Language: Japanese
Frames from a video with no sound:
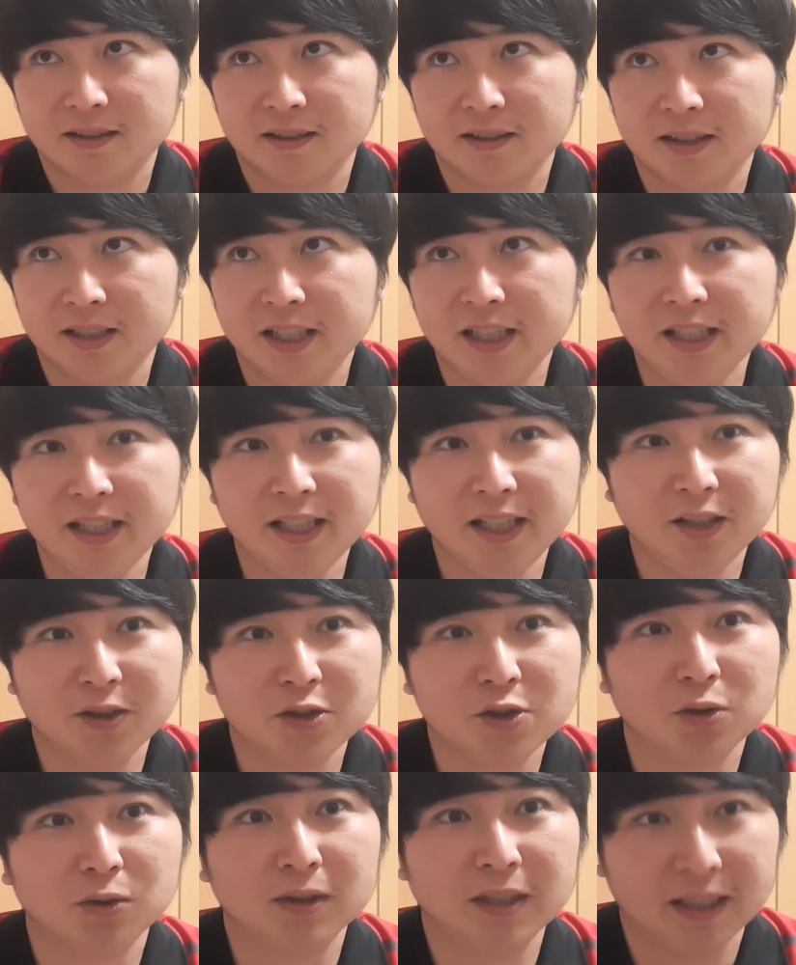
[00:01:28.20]
2-2の
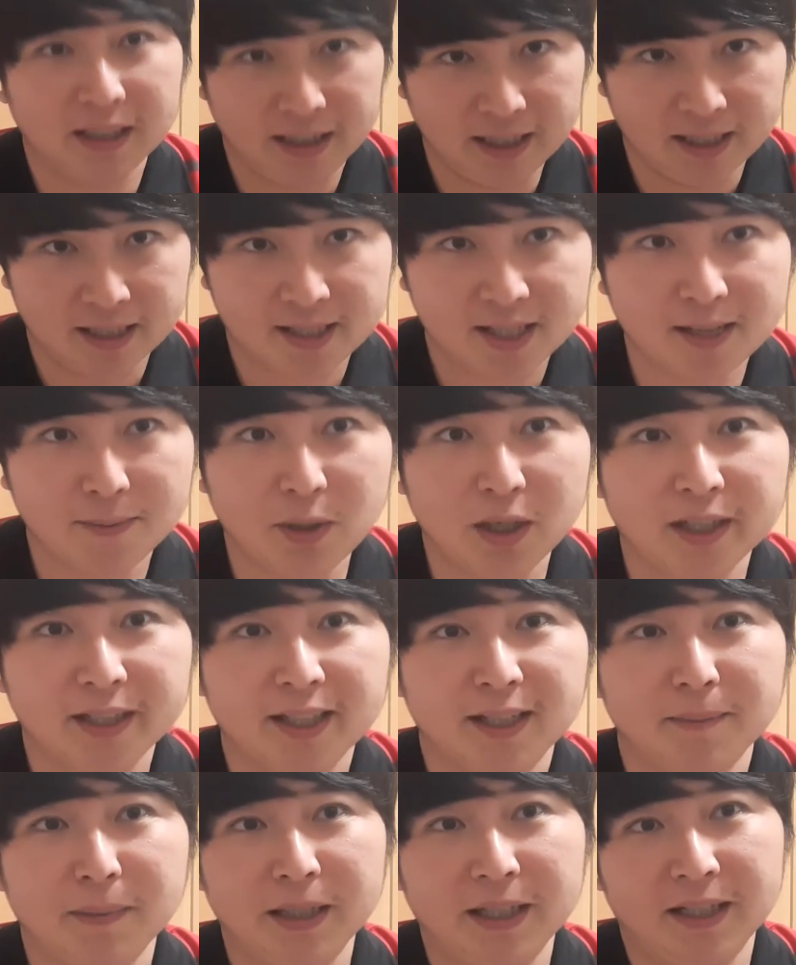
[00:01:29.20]
状態で、しかも相手
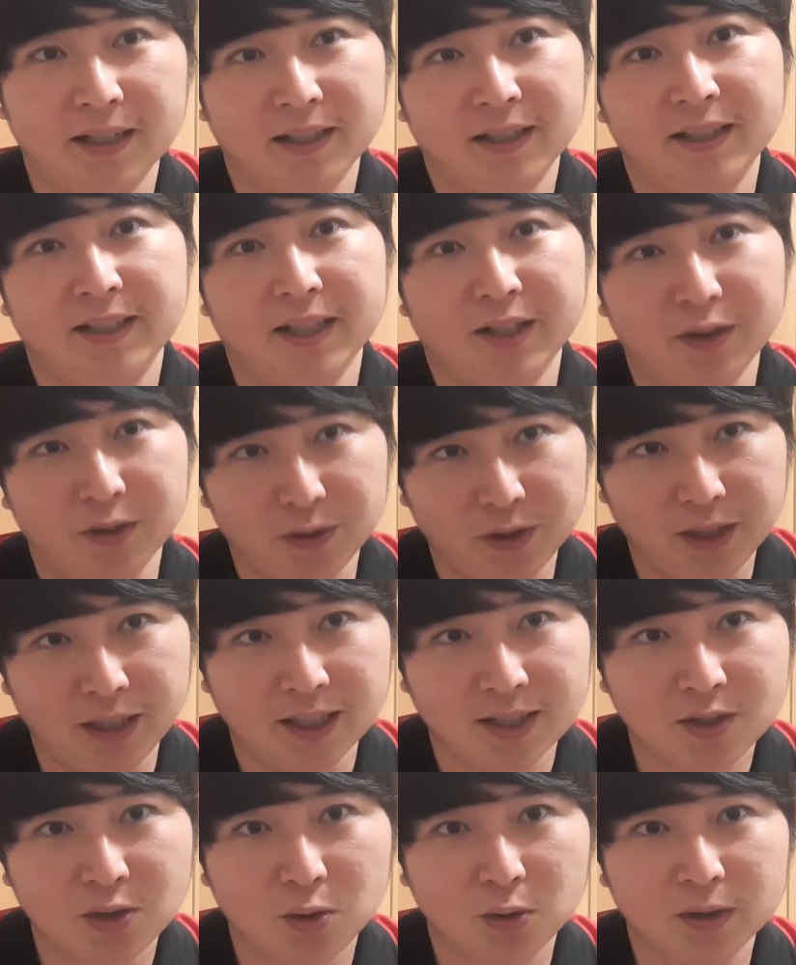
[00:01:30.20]
が前から来てるのに、
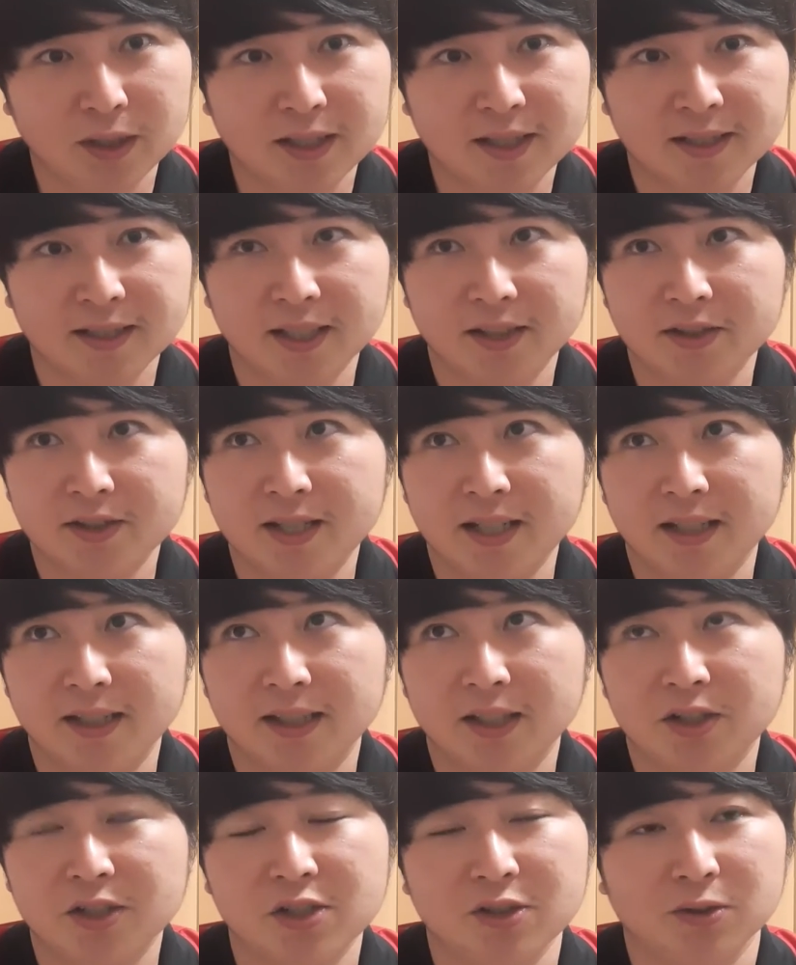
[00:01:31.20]
あそこで繋ぐ選
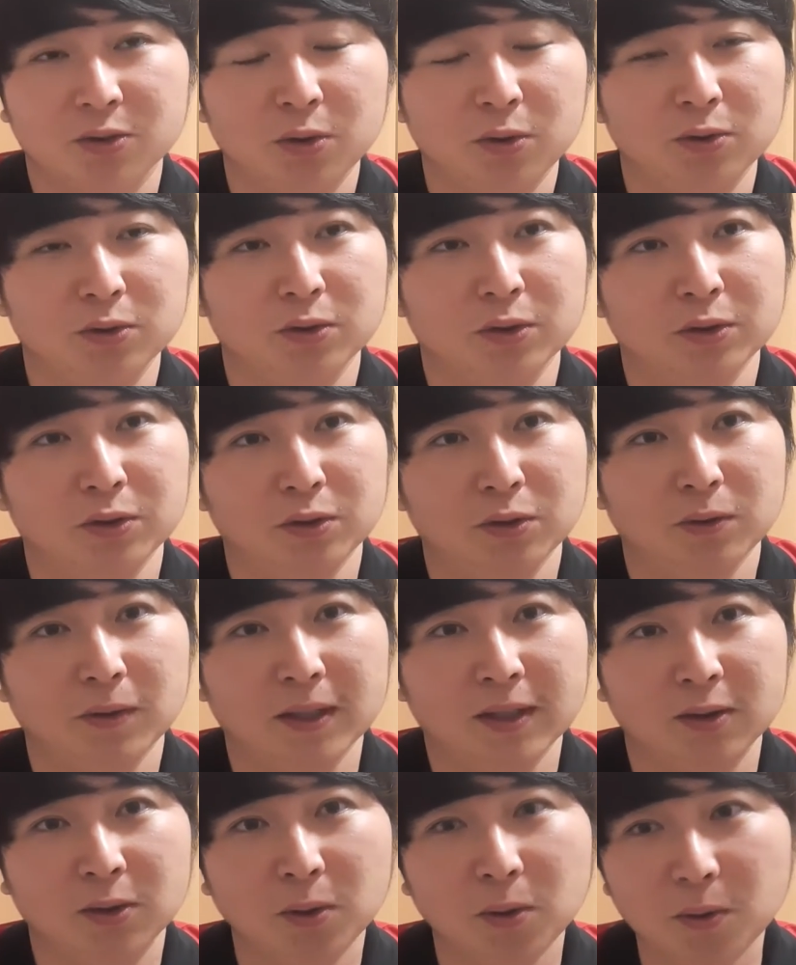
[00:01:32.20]
択肢を取るというの
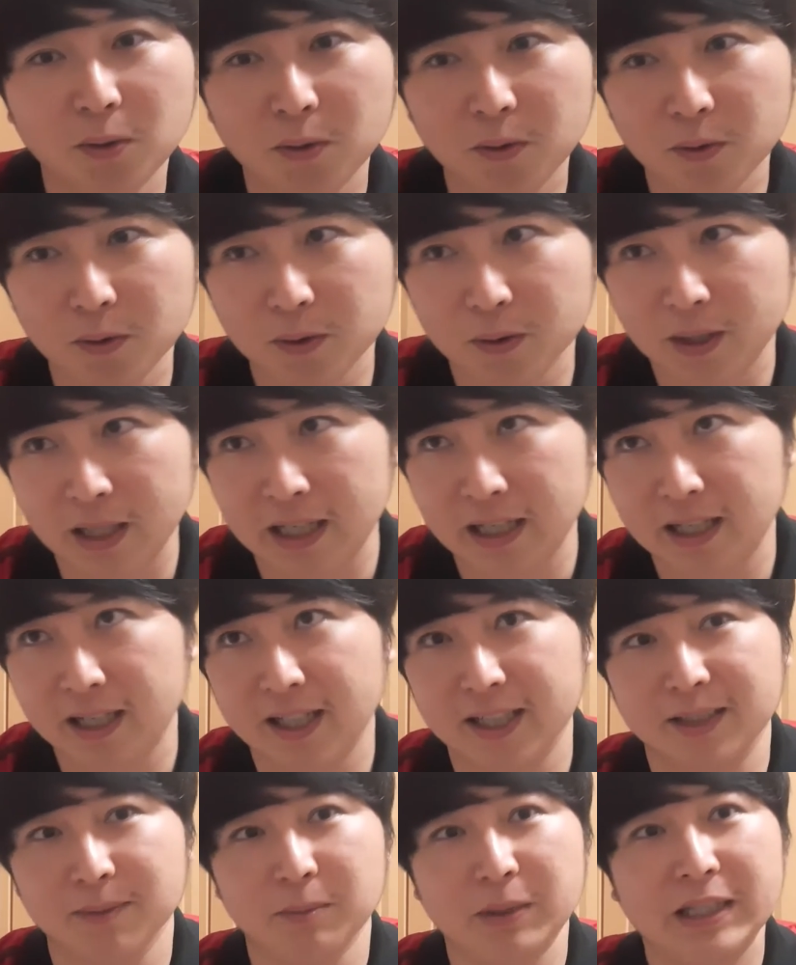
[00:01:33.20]
は、どう考
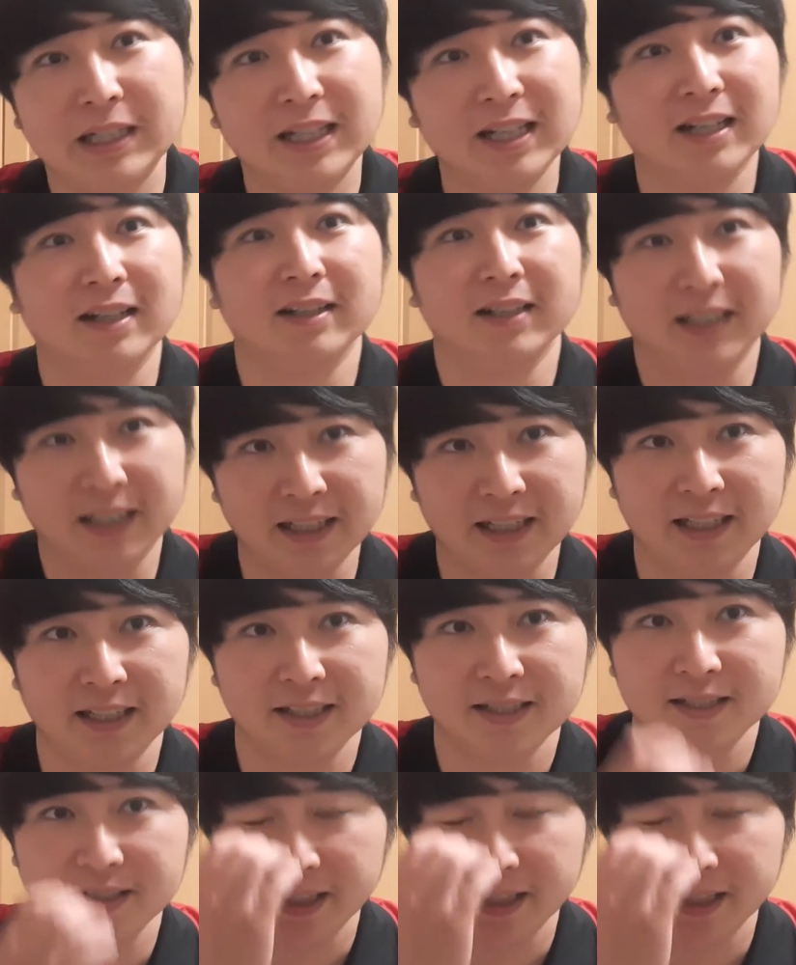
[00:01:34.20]
えても理解ができないです